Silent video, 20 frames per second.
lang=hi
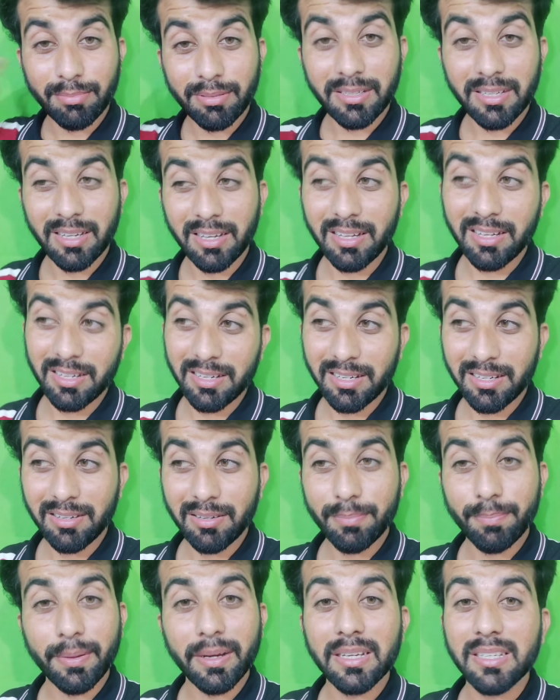से भी हारे
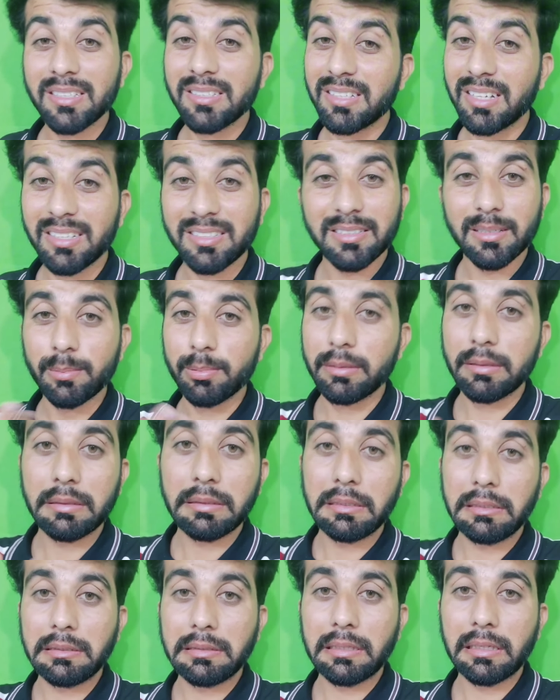और पाकिस्तान सबसे
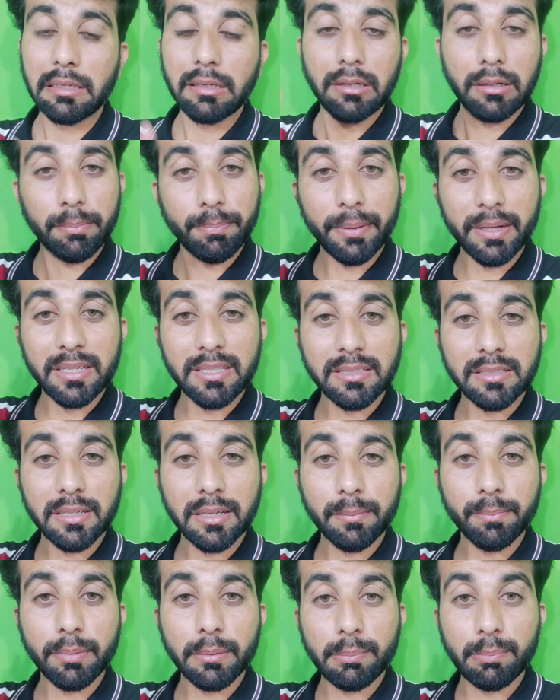जीत जाए और
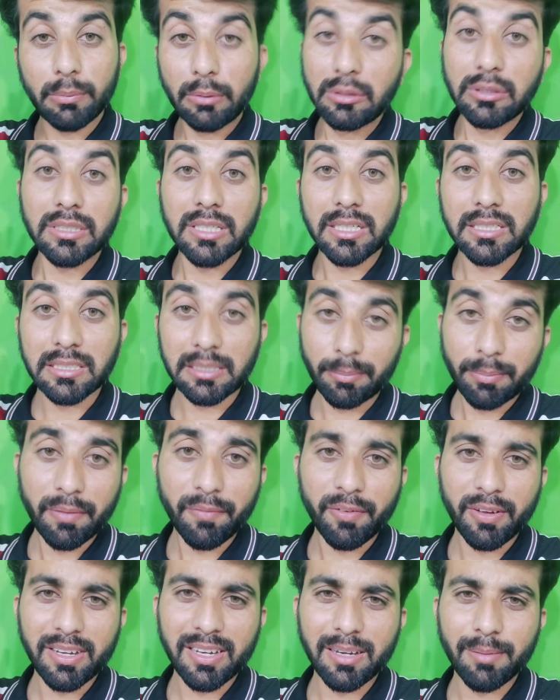पाकिस्तान फिर पहुँच जाए
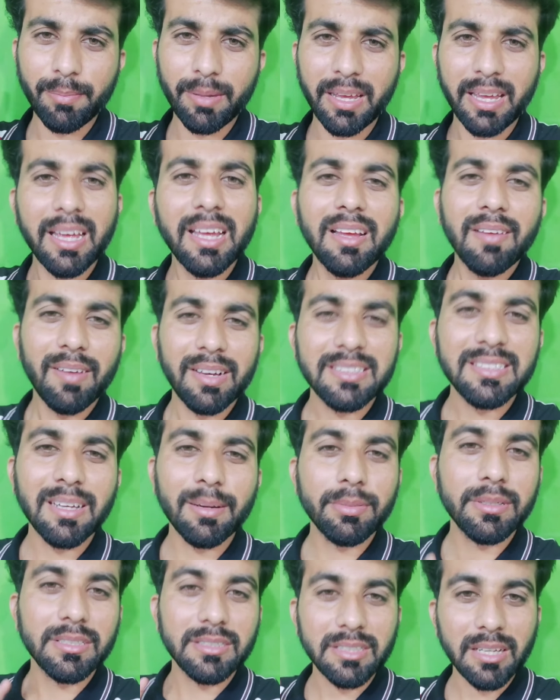सेमीफाइनल में वैसे
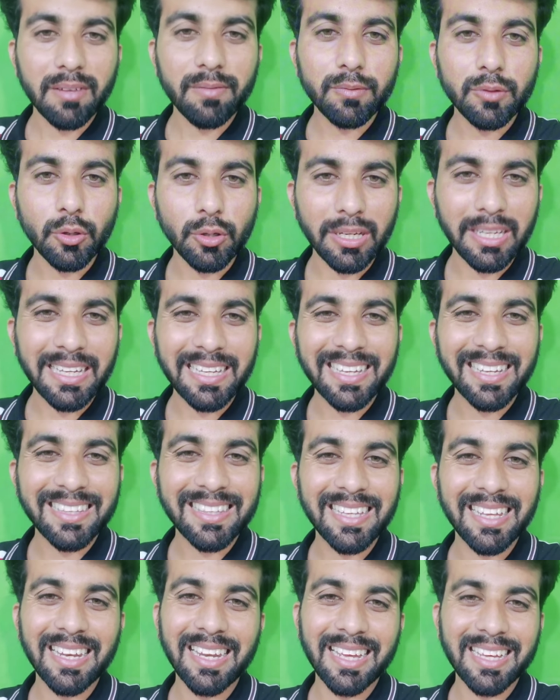हम डिज़र्व तो नहीं
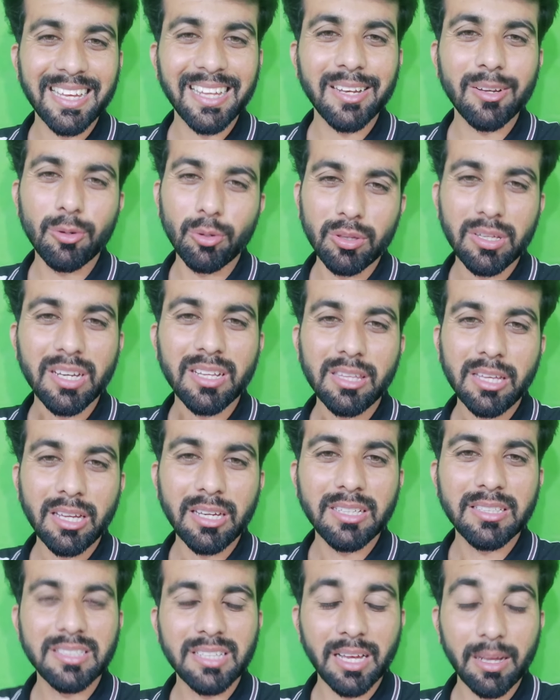करते लेकिन कुदरत का
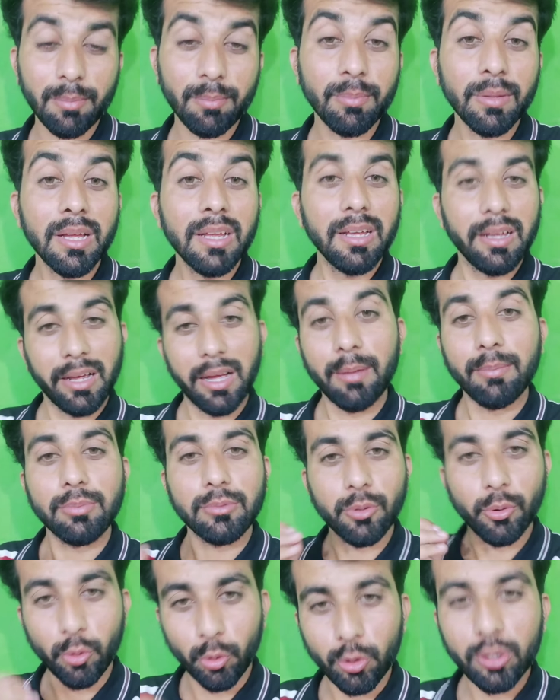निज़ाम हम
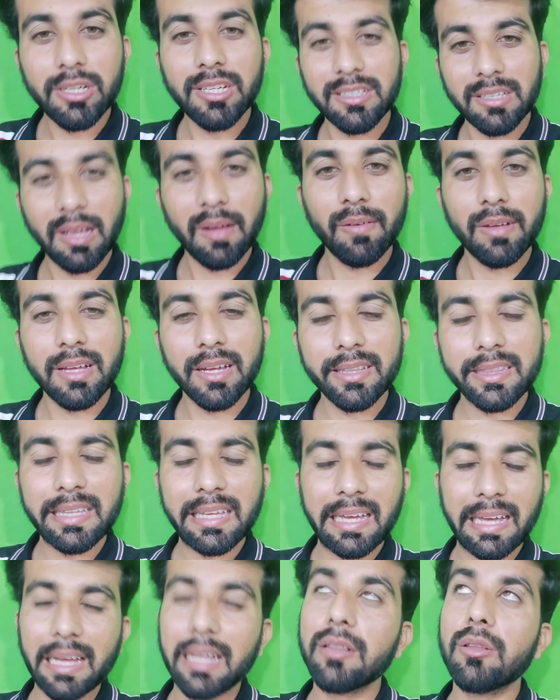ज़रूर डिज़र्व
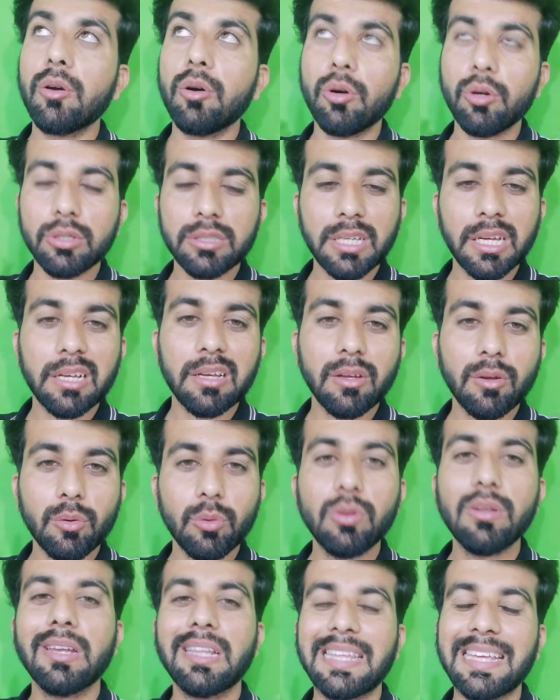करते हैं तो हो जाए कि
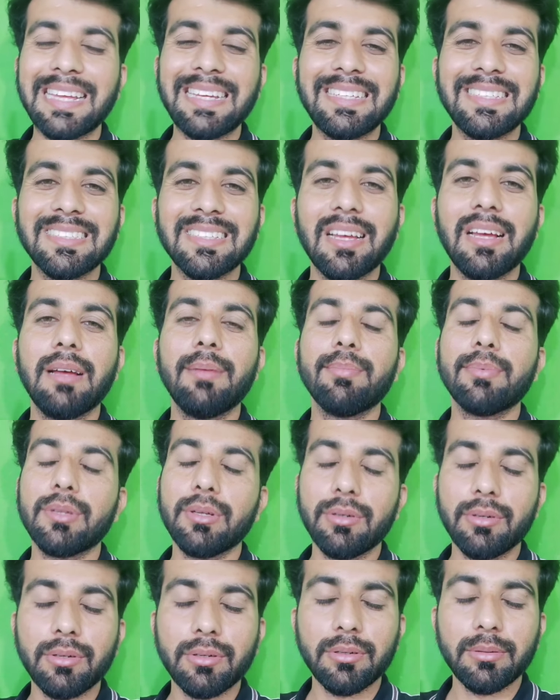कुदरत का निज़ाम
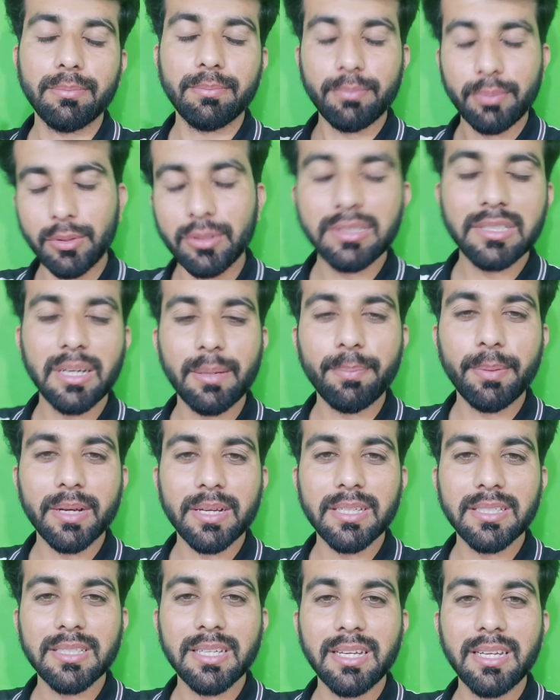तो पहुँच जाए
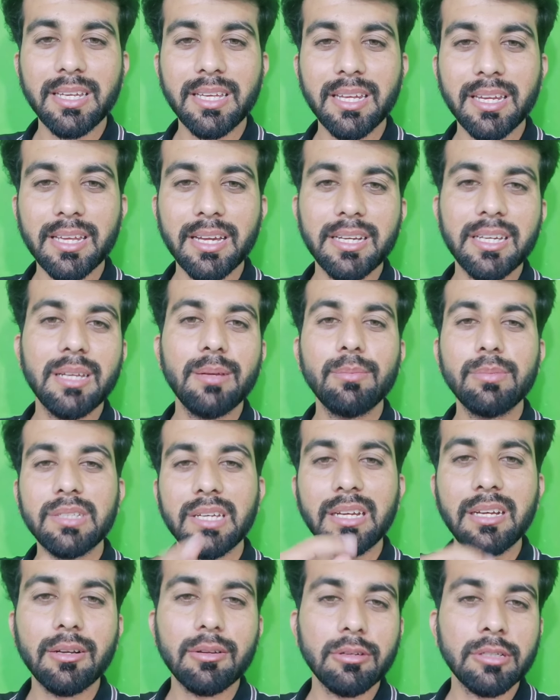पाकिस्तानी क्रिकेट टीम
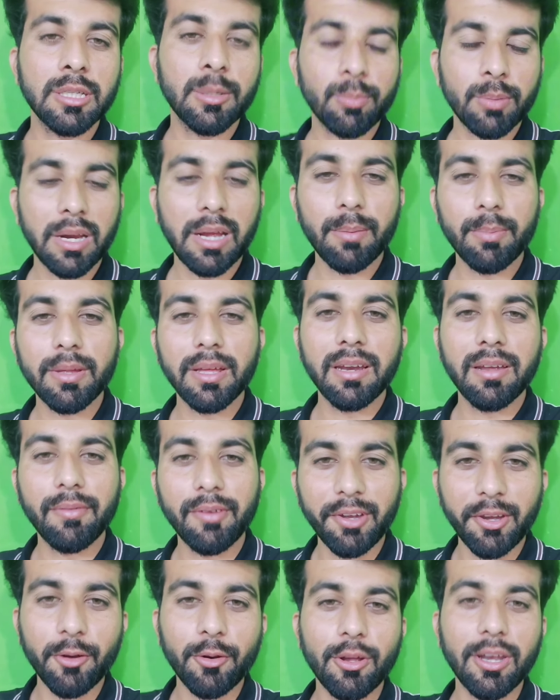चैनल को सब्सक्राइब करें
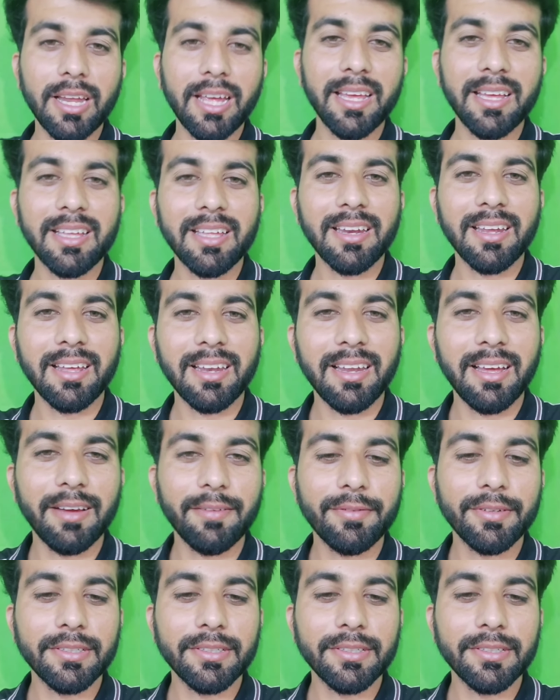वीडियो को लाइक करें अल्लाह